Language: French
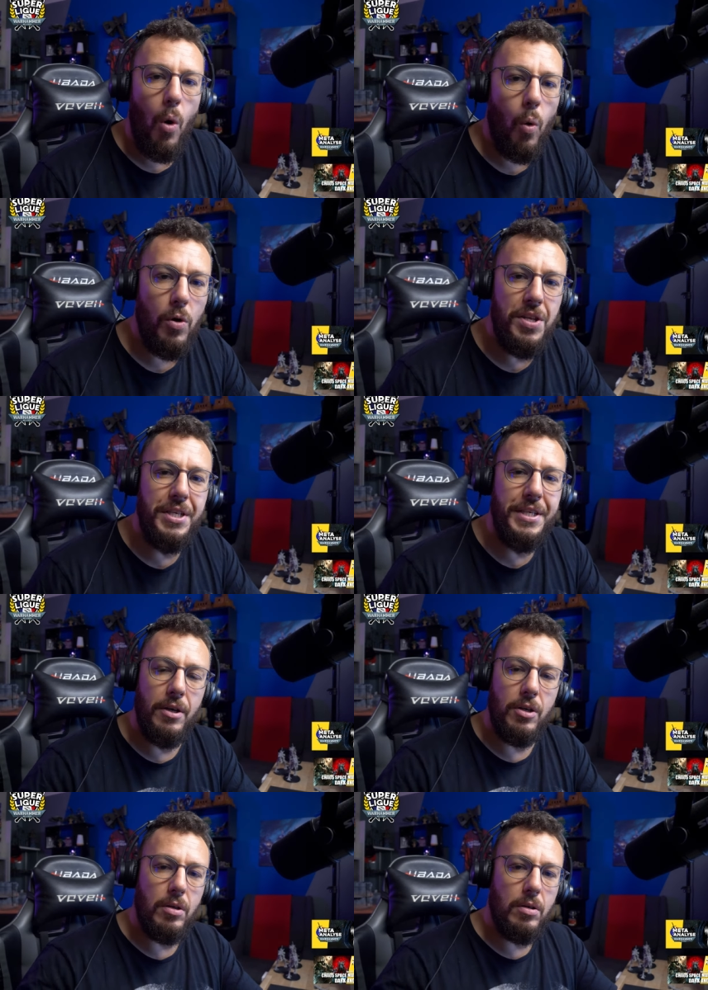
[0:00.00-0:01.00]
on lit
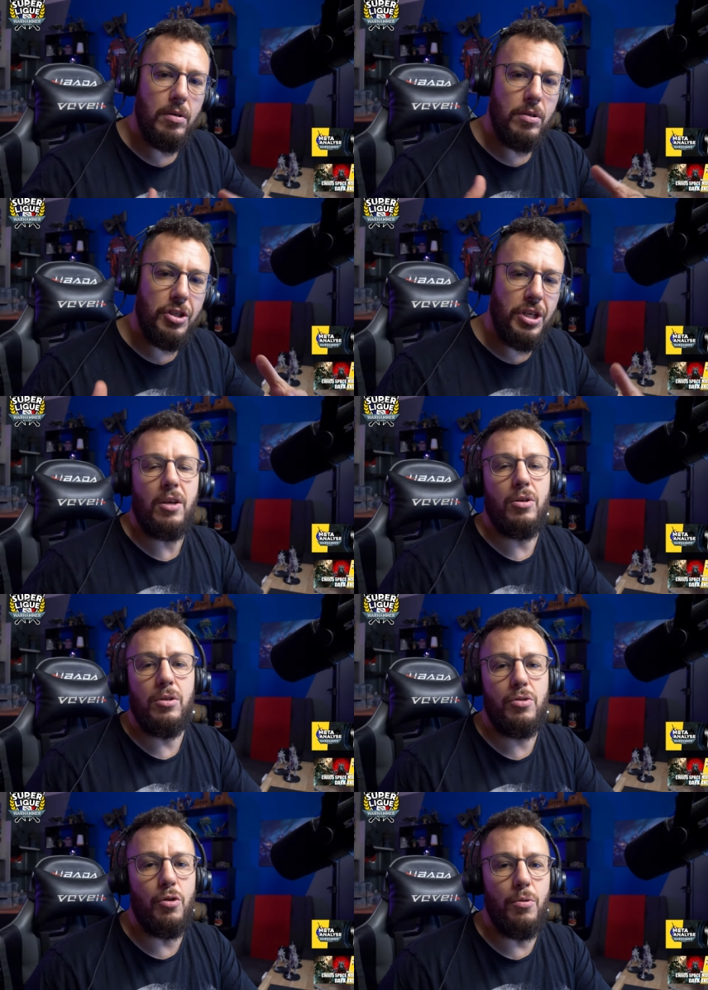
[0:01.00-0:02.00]
euh, chaque
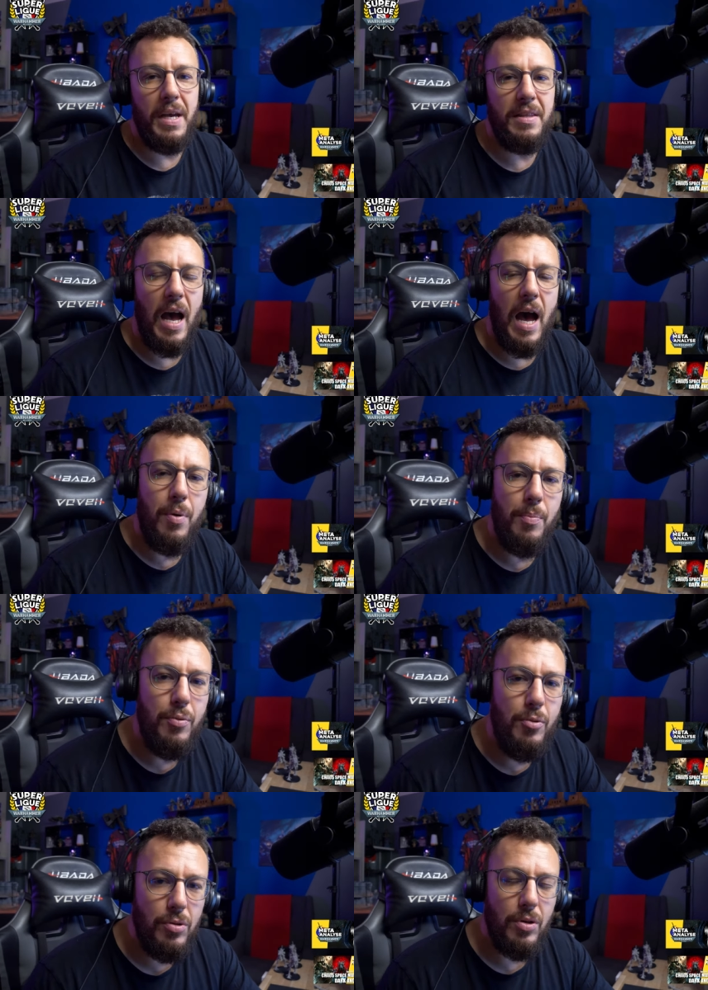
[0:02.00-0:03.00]
semaine un peu
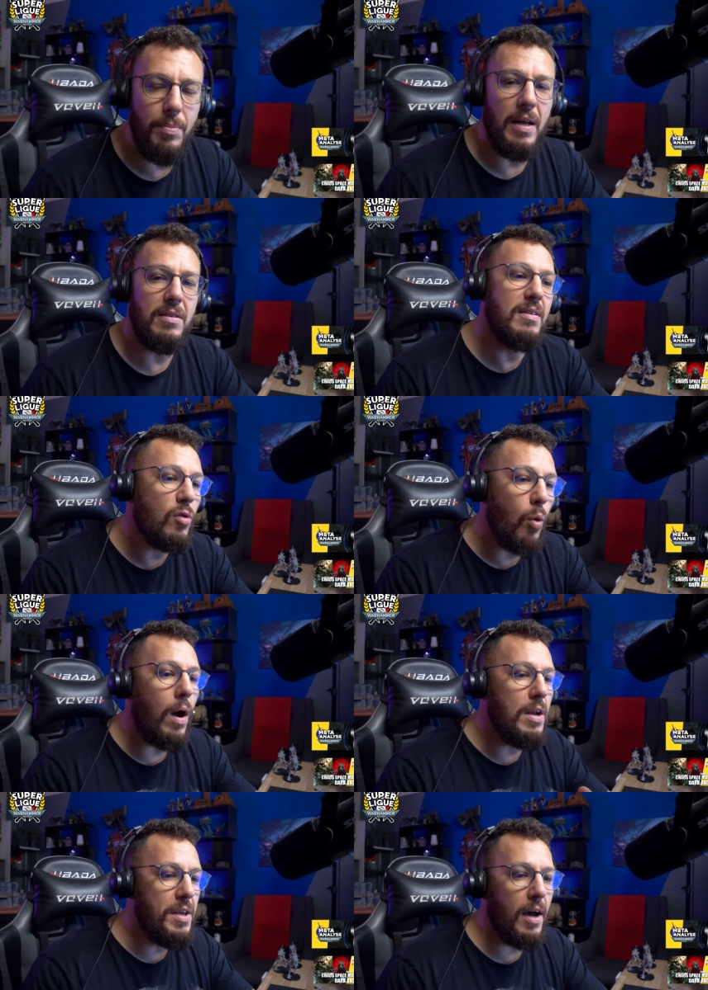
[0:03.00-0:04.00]
plus bah, des
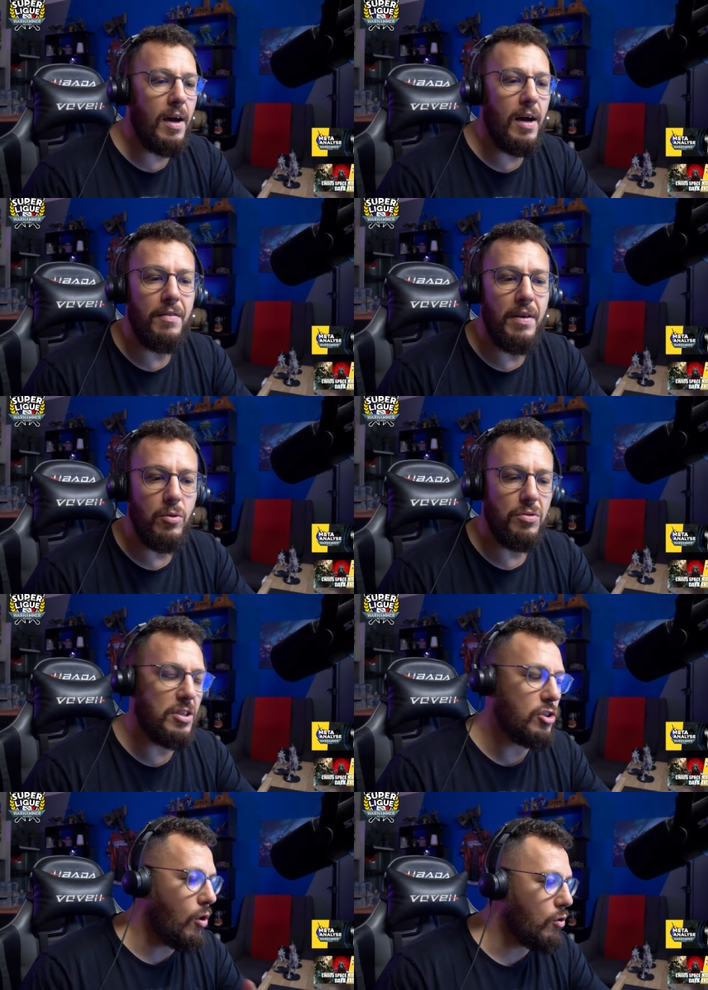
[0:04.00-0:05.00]
trois liens avec nos
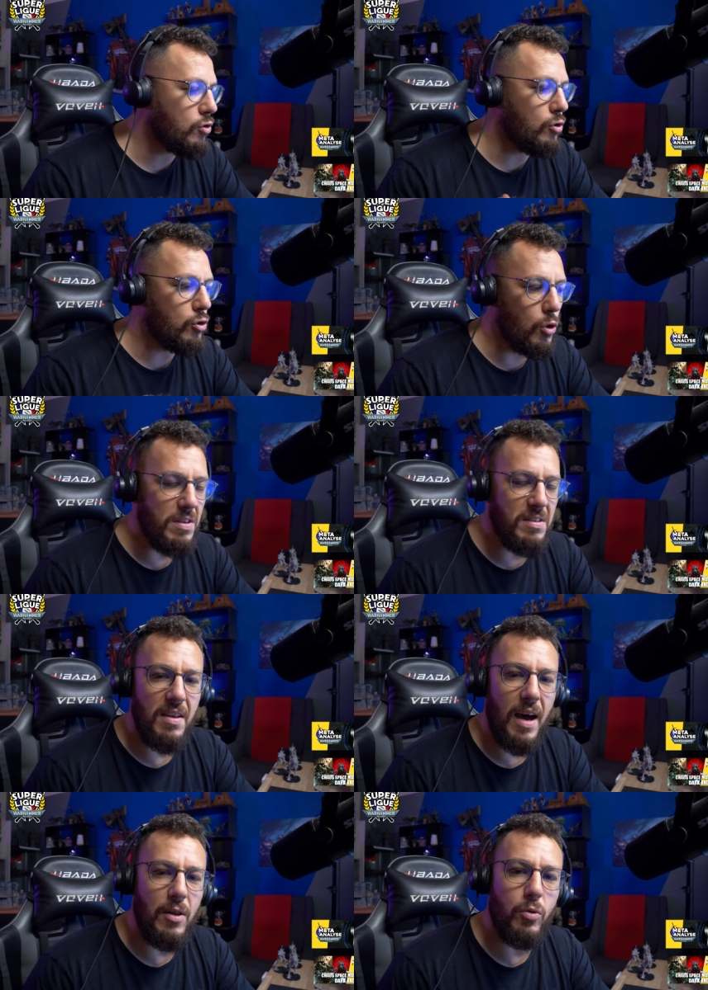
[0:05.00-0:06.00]
échanges de jeux,
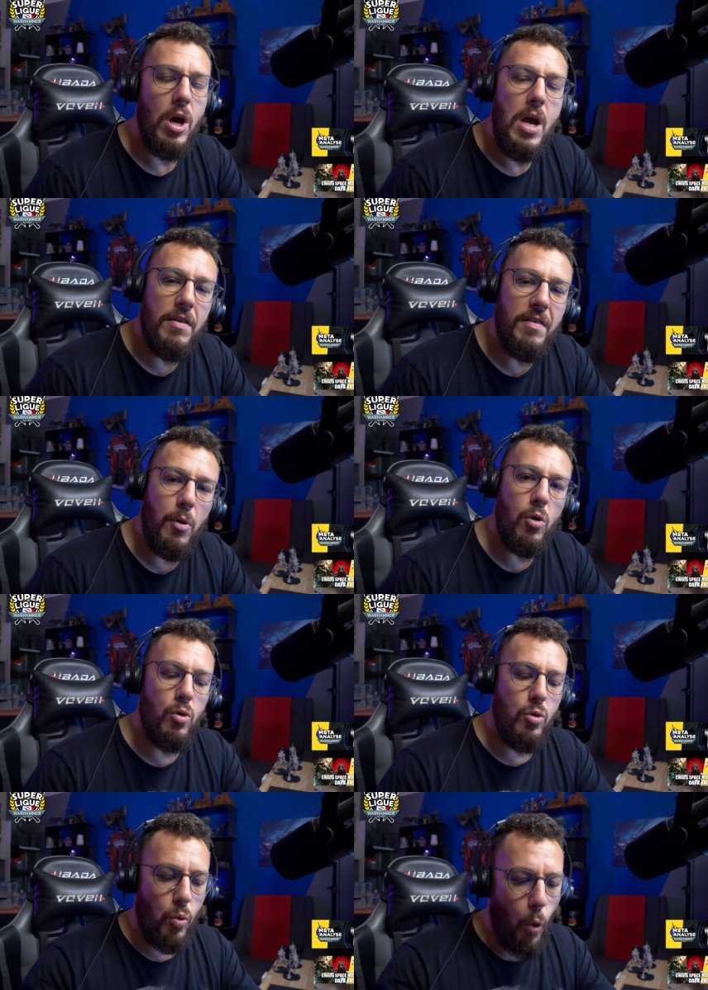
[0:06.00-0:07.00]
etc. Donc vraiment
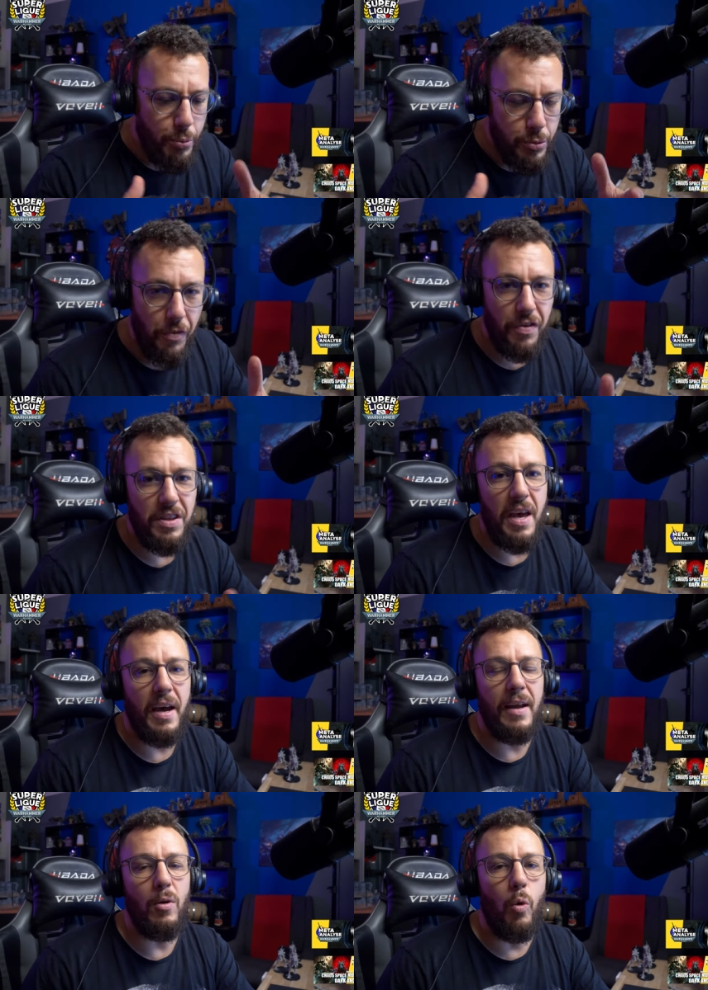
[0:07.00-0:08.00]
le, groupe se
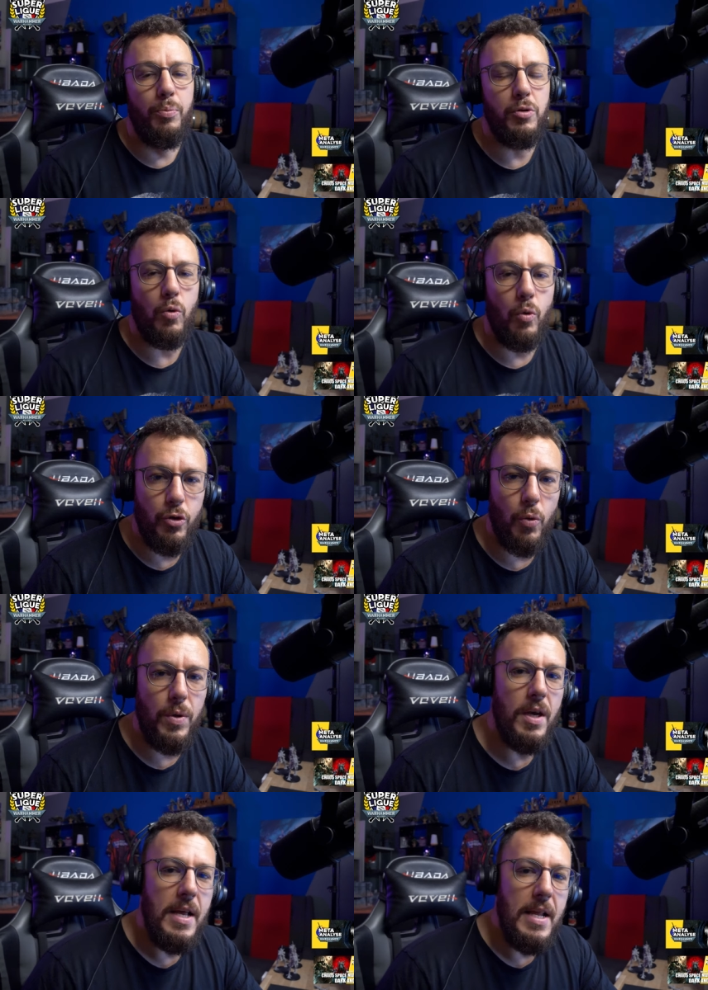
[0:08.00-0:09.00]
fédère et le groupe se
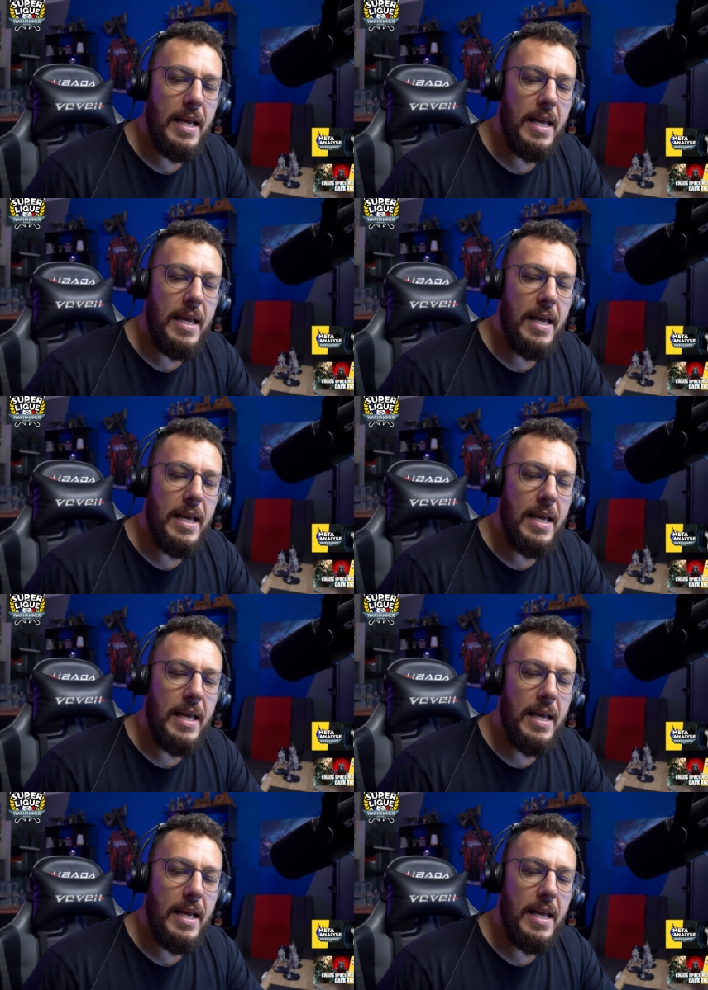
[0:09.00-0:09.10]
construit.